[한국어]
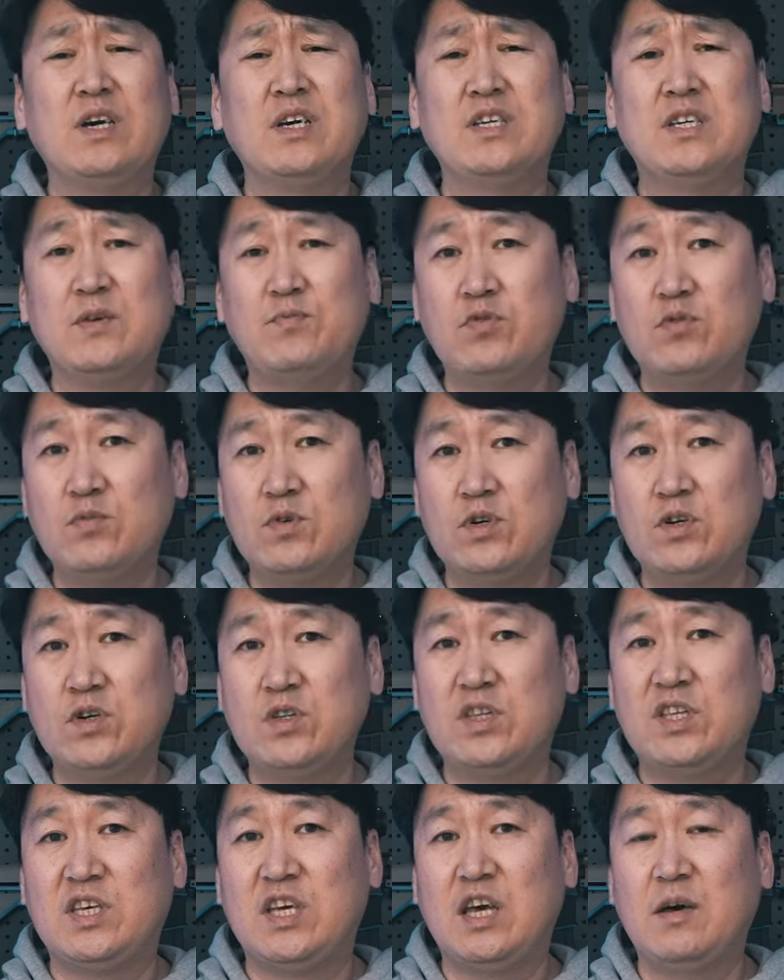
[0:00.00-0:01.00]
이
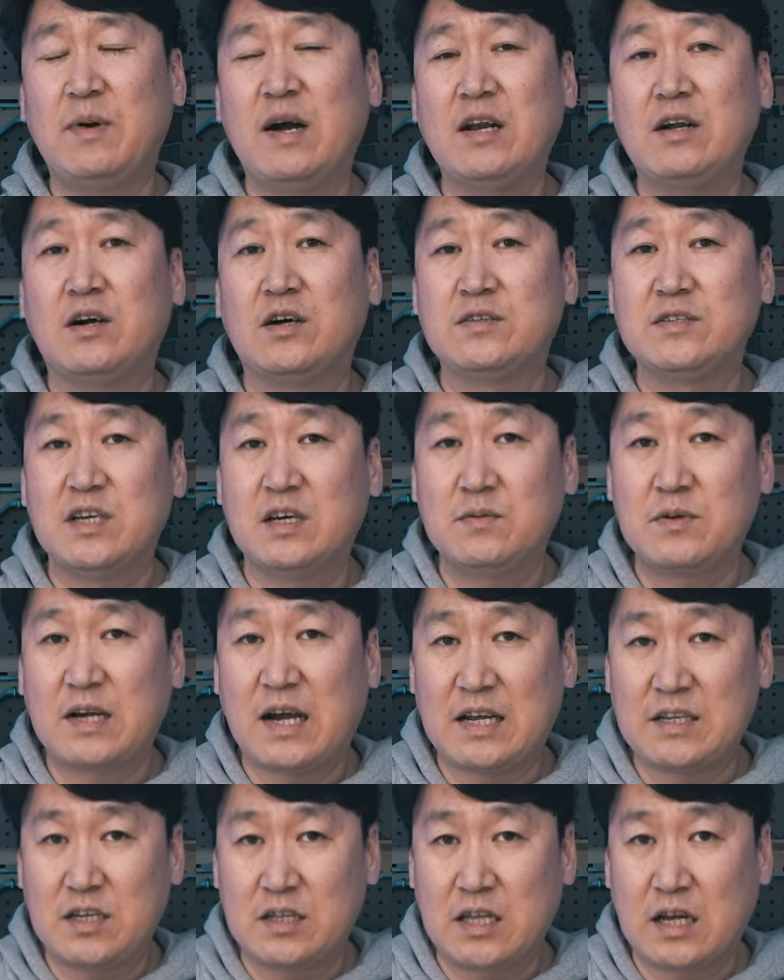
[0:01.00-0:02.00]
제품은 DMR 컨셉을
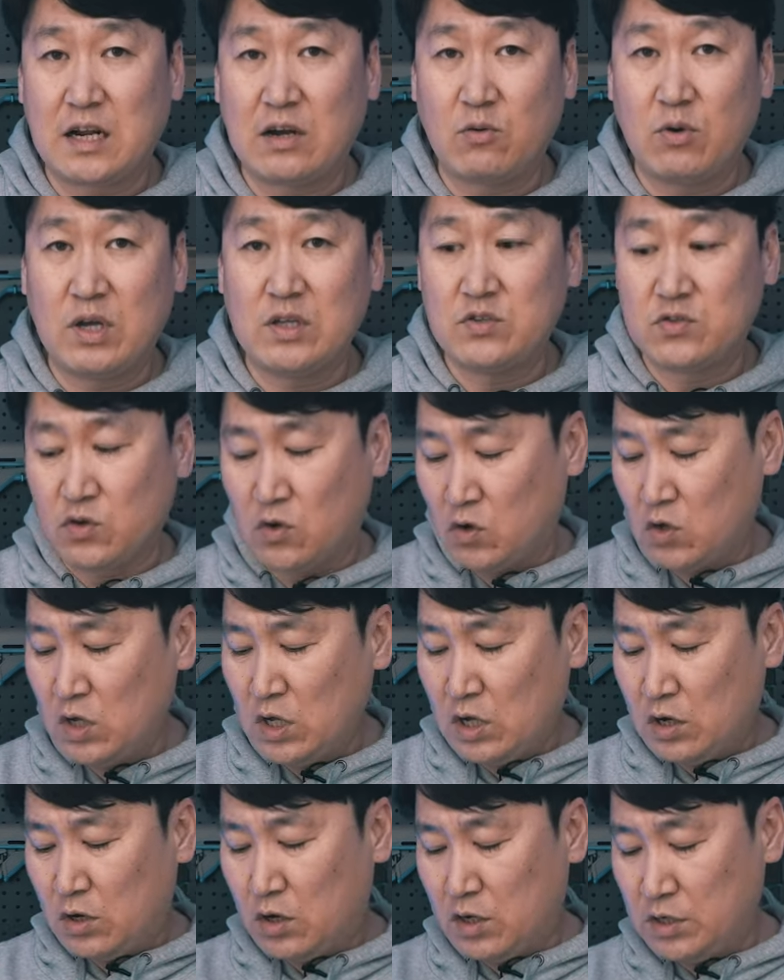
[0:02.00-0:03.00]
가졌다라고 했죠
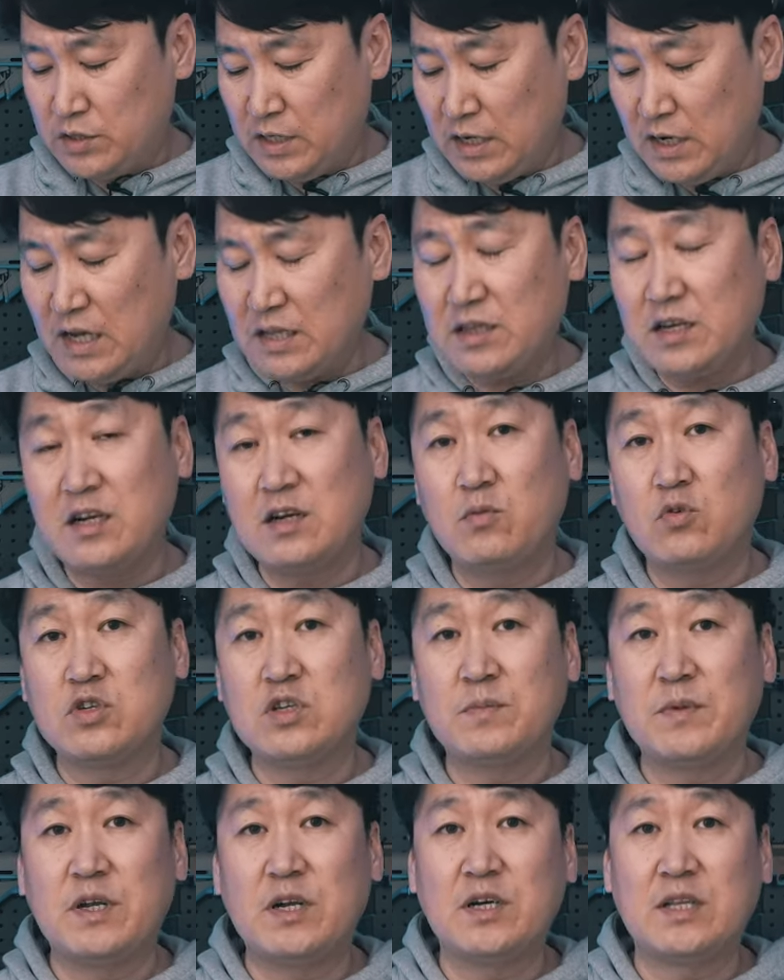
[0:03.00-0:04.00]
어, 셀렉터를
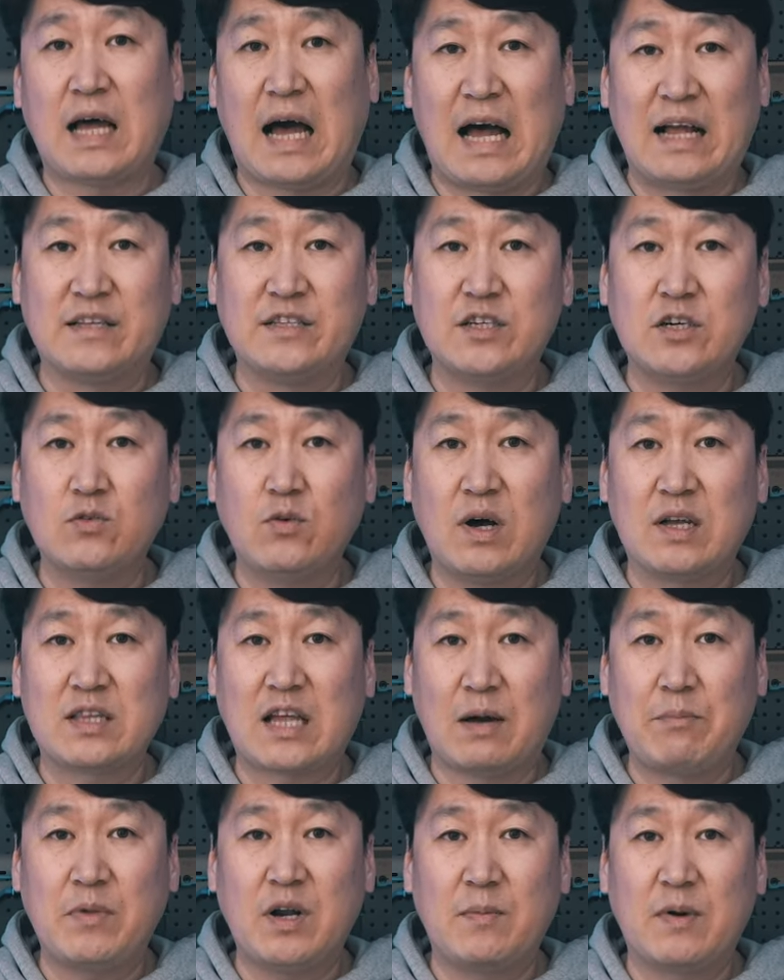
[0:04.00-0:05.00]
보시면은 안전과
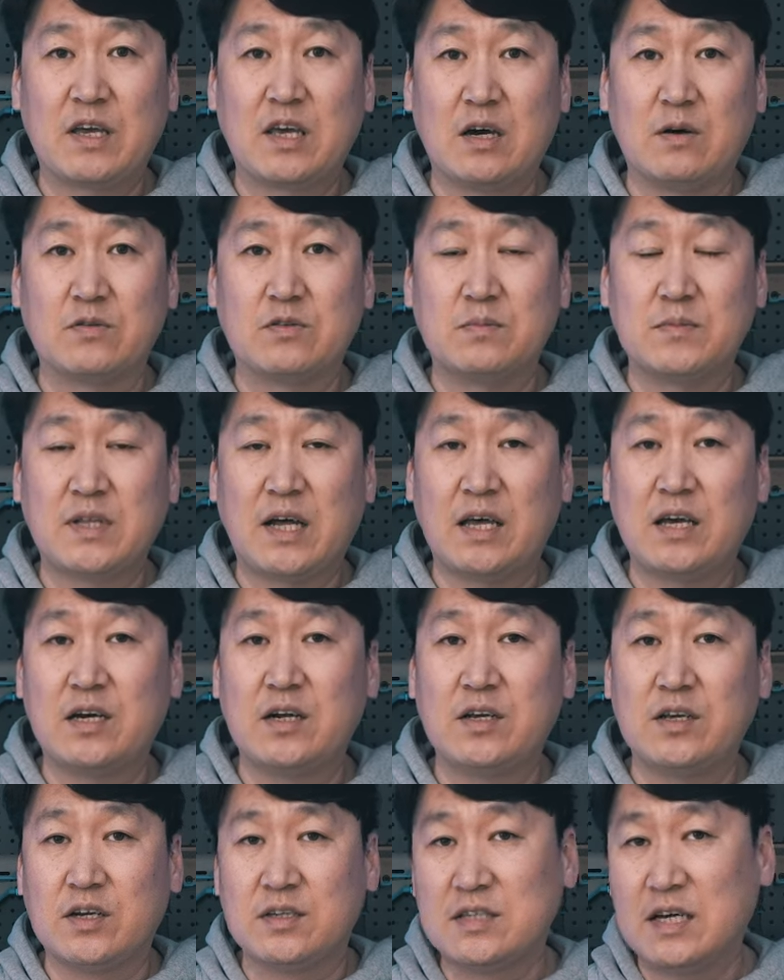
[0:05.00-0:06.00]
단발밖에 없습니다
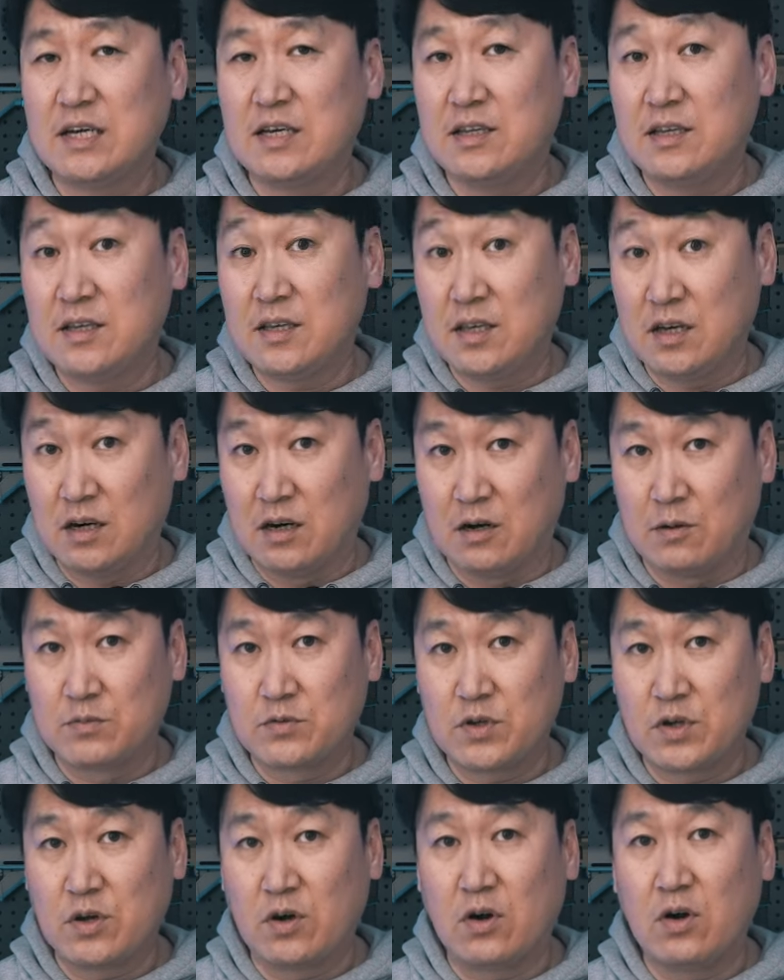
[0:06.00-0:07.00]
이거는 연사 기능이
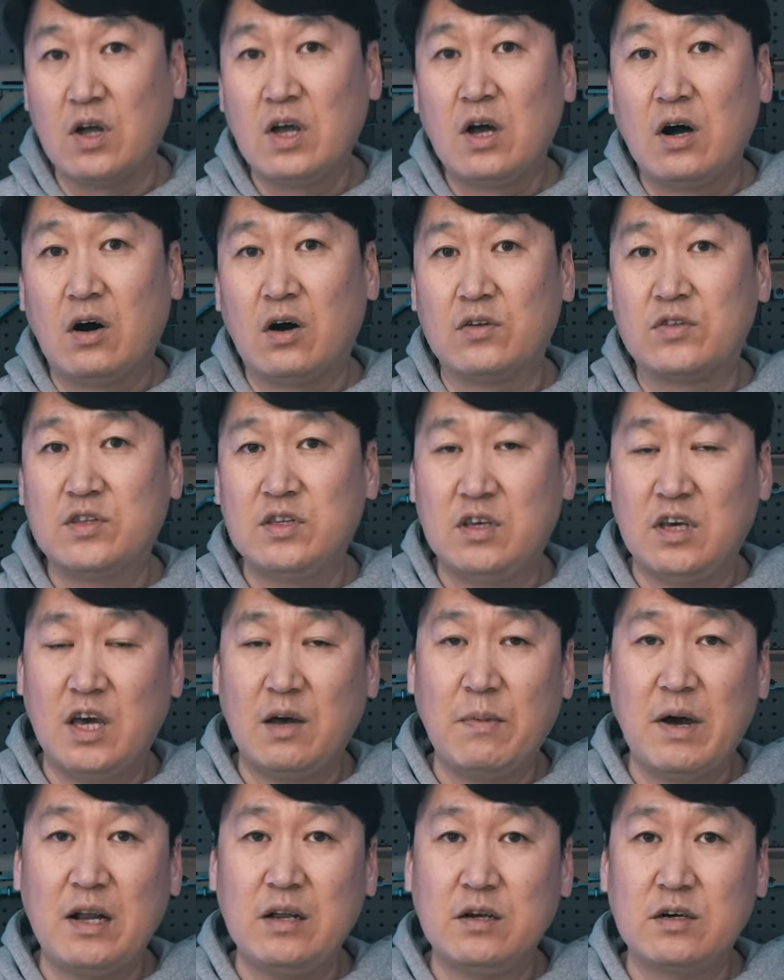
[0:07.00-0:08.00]
없어요 어,
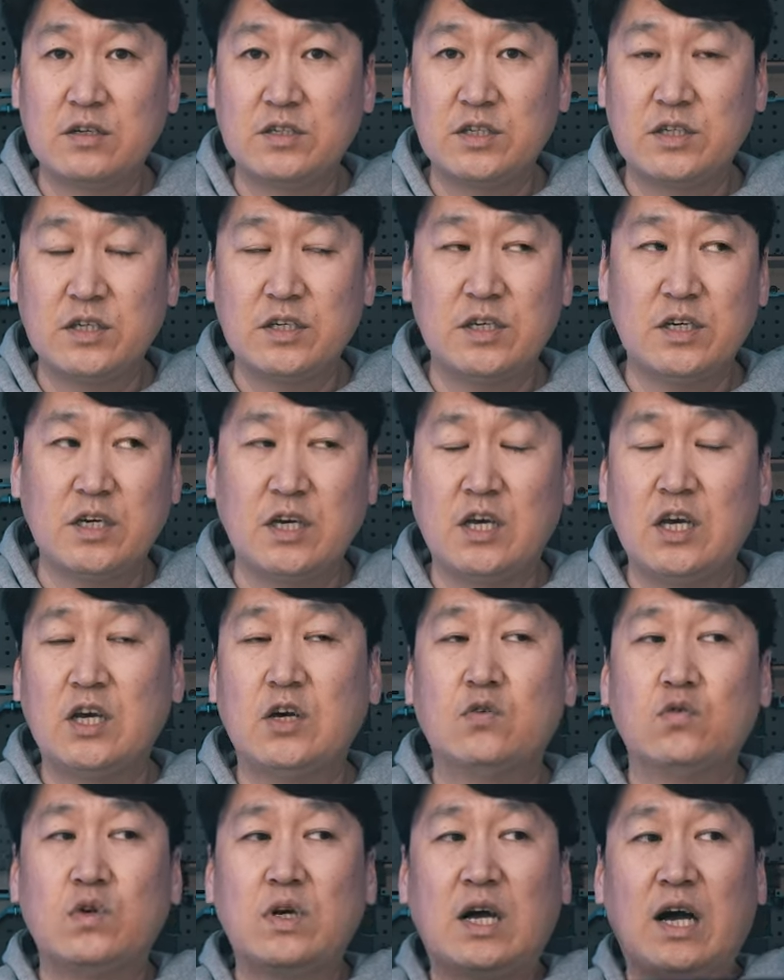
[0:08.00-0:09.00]
DMR 역시
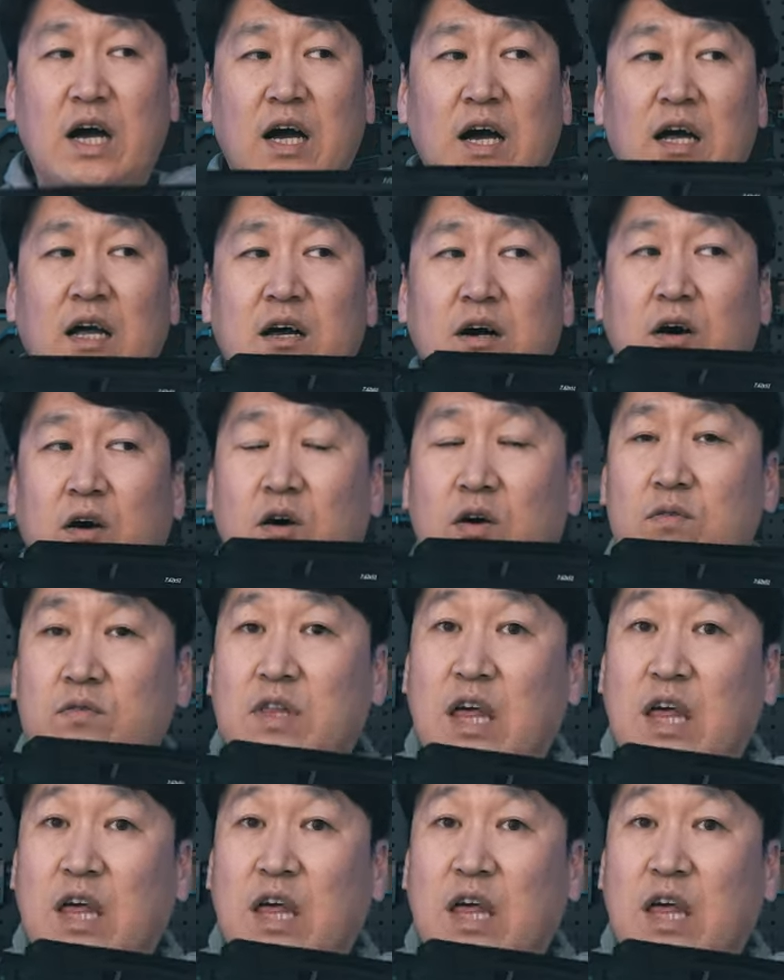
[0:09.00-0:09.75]
우리가 어,